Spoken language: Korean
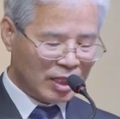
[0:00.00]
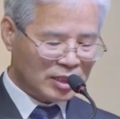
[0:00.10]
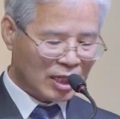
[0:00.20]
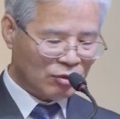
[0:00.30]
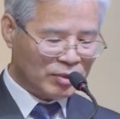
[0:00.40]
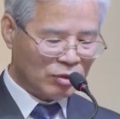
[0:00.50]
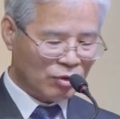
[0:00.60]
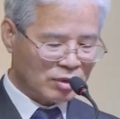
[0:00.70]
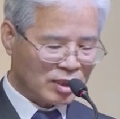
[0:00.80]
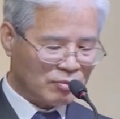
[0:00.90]
메시아로
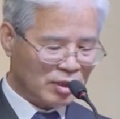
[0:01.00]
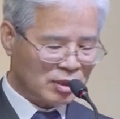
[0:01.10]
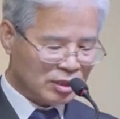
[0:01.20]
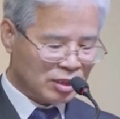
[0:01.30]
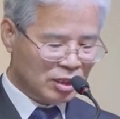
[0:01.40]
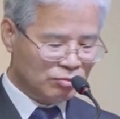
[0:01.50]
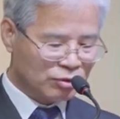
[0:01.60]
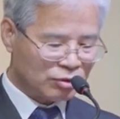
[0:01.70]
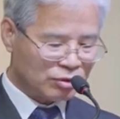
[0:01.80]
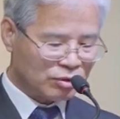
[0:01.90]
믿고 있었다면
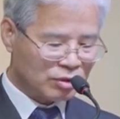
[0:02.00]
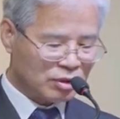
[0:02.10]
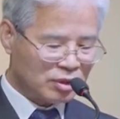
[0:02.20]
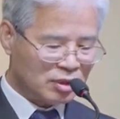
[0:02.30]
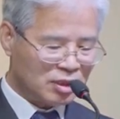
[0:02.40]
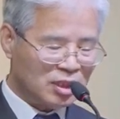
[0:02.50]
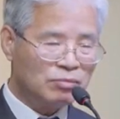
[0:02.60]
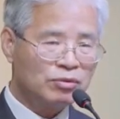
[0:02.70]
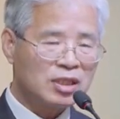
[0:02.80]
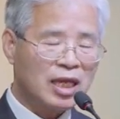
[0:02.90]
이분,
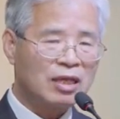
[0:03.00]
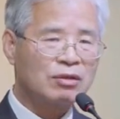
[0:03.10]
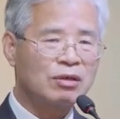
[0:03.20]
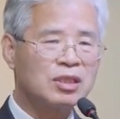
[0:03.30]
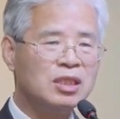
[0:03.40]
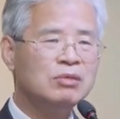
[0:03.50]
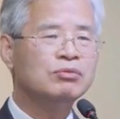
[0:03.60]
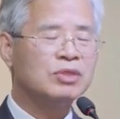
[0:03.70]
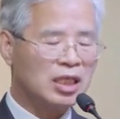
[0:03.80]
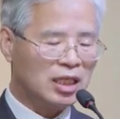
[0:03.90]
이분께서,
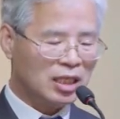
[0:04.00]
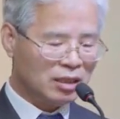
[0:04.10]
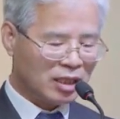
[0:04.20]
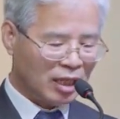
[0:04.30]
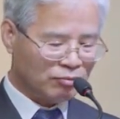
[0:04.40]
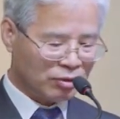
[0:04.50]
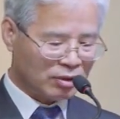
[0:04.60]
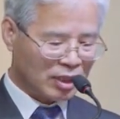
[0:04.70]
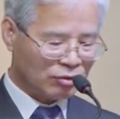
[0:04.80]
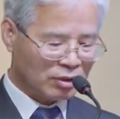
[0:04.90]
이분이 이렇게
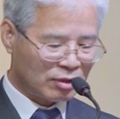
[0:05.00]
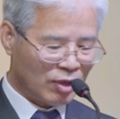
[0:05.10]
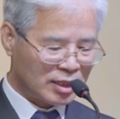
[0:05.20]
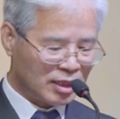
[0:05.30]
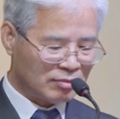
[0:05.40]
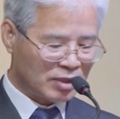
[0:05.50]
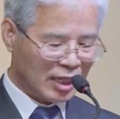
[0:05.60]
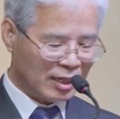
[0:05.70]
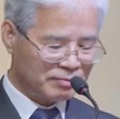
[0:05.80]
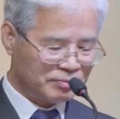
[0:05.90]
불렀다고 저는
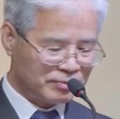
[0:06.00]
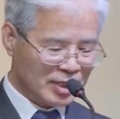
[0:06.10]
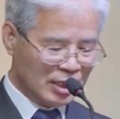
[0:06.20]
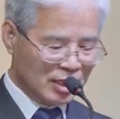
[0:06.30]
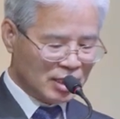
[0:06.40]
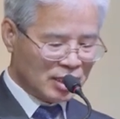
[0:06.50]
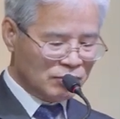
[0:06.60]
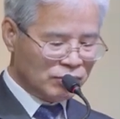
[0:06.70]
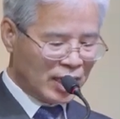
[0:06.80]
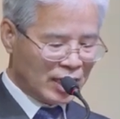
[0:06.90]
확신합니다.
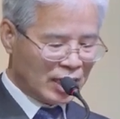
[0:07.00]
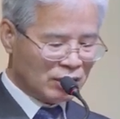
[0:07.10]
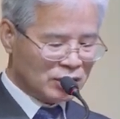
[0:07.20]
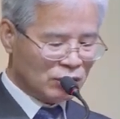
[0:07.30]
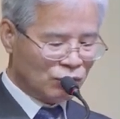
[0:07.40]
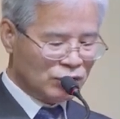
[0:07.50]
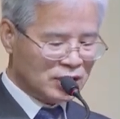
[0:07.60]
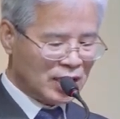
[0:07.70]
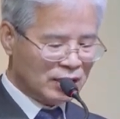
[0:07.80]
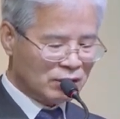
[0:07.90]
이분의 행한 것이
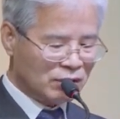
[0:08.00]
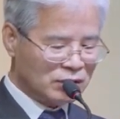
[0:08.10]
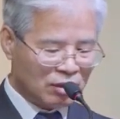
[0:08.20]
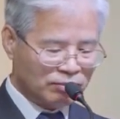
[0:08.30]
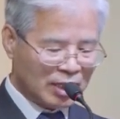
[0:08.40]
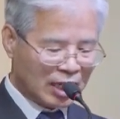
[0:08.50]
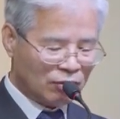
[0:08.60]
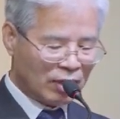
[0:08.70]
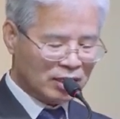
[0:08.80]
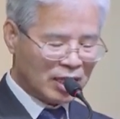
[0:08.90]
옳지 않은 것이
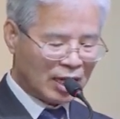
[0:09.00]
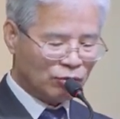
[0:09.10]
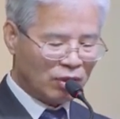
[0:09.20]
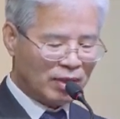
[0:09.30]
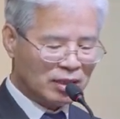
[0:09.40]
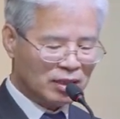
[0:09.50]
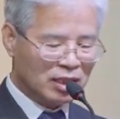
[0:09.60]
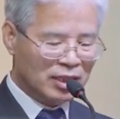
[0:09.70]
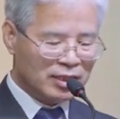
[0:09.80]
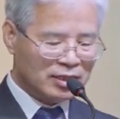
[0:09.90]
없다라고 하는 강도의 말은
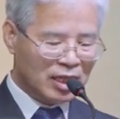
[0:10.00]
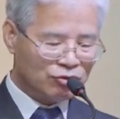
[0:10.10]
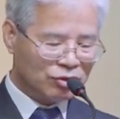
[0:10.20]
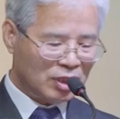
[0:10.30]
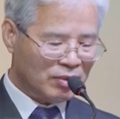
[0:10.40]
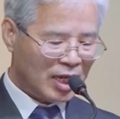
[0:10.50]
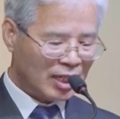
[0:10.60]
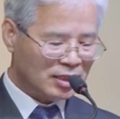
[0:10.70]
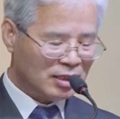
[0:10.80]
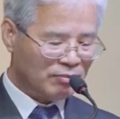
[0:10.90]
예수님이
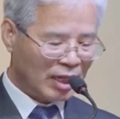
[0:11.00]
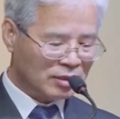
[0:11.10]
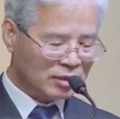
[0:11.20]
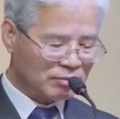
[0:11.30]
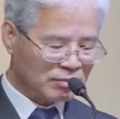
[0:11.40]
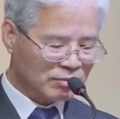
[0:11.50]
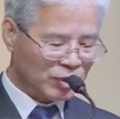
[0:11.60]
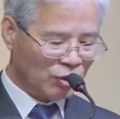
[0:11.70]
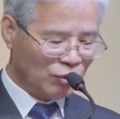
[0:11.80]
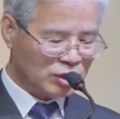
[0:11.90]
하신 말씀,
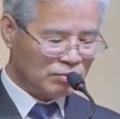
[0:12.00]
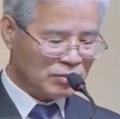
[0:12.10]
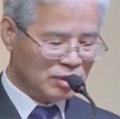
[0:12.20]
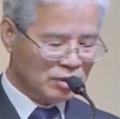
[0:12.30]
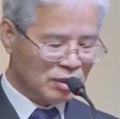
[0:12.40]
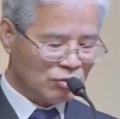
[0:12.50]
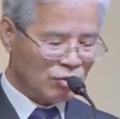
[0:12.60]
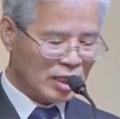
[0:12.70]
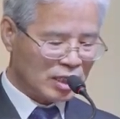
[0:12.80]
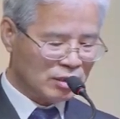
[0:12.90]
병고침,
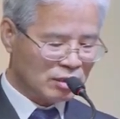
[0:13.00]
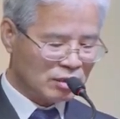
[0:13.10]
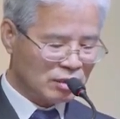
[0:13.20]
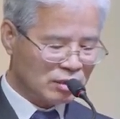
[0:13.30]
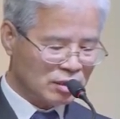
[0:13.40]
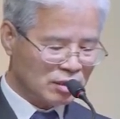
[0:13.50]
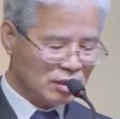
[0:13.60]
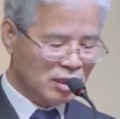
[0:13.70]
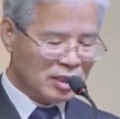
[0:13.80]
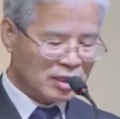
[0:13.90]
능력과 기적
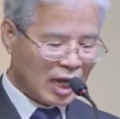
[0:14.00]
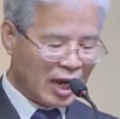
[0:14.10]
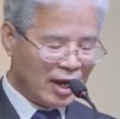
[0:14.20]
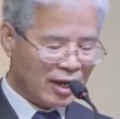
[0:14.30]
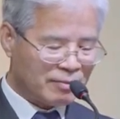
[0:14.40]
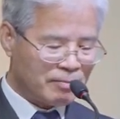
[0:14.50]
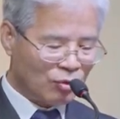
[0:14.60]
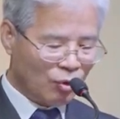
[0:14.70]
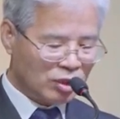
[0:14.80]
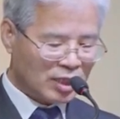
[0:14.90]
등은 다
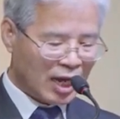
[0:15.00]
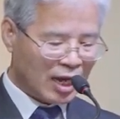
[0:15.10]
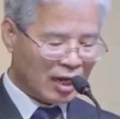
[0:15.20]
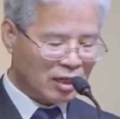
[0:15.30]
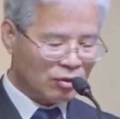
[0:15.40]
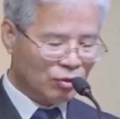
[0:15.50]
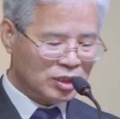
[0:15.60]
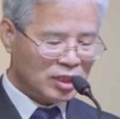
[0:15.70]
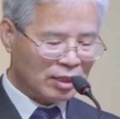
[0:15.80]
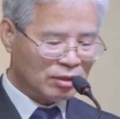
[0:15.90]
옳다,
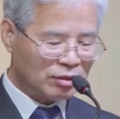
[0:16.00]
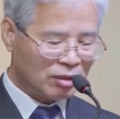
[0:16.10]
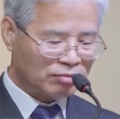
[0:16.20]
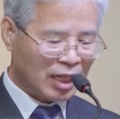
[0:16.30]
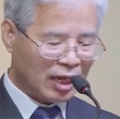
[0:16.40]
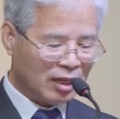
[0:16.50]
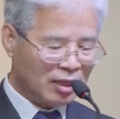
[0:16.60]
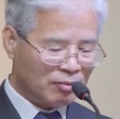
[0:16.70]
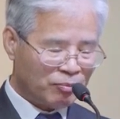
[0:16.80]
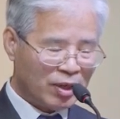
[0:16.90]
옳지 않은 것이 없다,
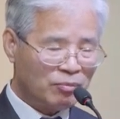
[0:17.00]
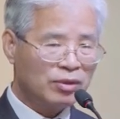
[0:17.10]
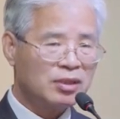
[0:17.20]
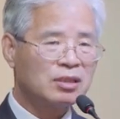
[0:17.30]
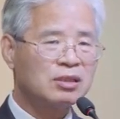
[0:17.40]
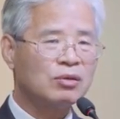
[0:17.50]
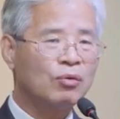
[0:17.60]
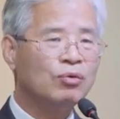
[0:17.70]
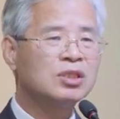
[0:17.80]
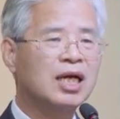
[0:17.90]

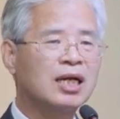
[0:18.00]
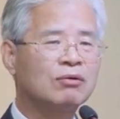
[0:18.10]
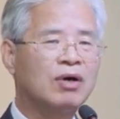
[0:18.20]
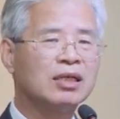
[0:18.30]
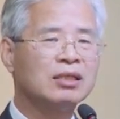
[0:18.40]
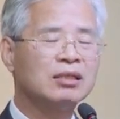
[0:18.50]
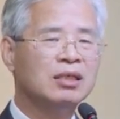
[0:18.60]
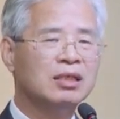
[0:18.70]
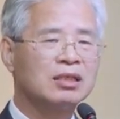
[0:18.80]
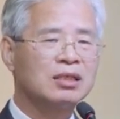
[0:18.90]
100% 옳다라고 하는
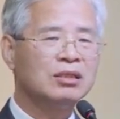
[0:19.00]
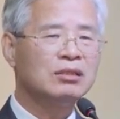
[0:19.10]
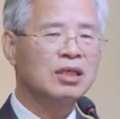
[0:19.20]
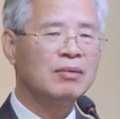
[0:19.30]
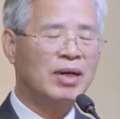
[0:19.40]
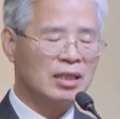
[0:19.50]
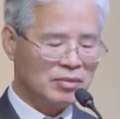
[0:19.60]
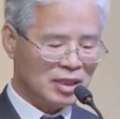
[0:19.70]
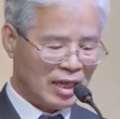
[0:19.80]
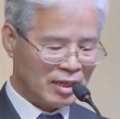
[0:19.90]
긍정의
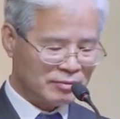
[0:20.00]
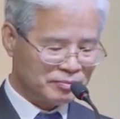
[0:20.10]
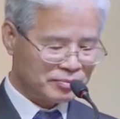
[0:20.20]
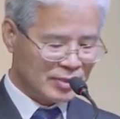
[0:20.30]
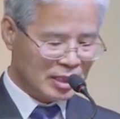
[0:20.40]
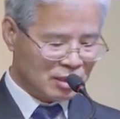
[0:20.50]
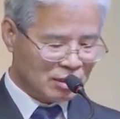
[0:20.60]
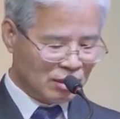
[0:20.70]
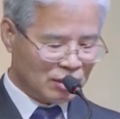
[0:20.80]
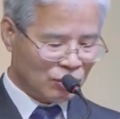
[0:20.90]
말입니다.
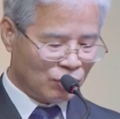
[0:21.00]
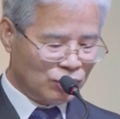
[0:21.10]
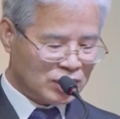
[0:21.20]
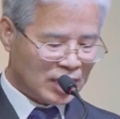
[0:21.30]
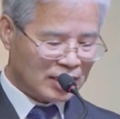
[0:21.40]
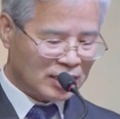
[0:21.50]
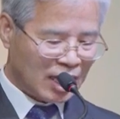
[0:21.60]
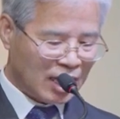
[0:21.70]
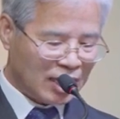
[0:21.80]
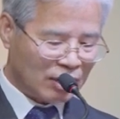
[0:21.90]
여기서 옳지
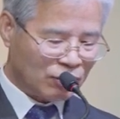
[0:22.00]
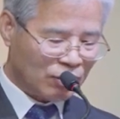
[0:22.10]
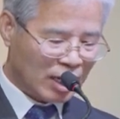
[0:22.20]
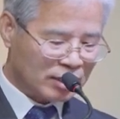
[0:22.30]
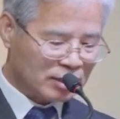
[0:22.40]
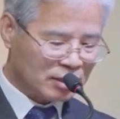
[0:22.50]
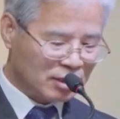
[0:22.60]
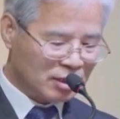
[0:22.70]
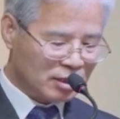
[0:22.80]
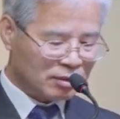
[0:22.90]
않다라고
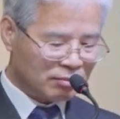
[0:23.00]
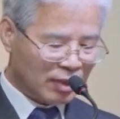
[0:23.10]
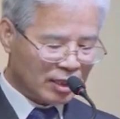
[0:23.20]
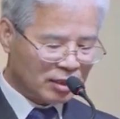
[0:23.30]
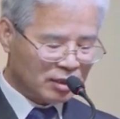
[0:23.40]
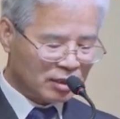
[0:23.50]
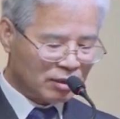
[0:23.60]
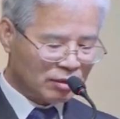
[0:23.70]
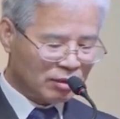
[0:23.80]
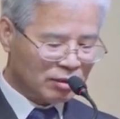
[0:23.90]
하는 말은
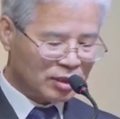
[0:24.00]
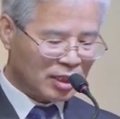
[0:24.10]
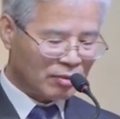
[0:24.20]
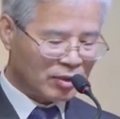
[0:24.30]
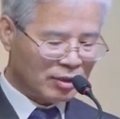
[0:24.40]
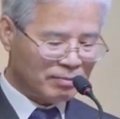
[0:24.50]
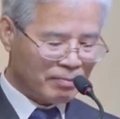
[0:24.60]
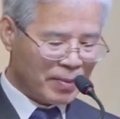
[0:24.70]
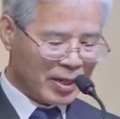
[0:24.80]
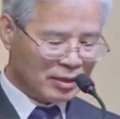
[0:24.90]
어떤 뜻이냐면은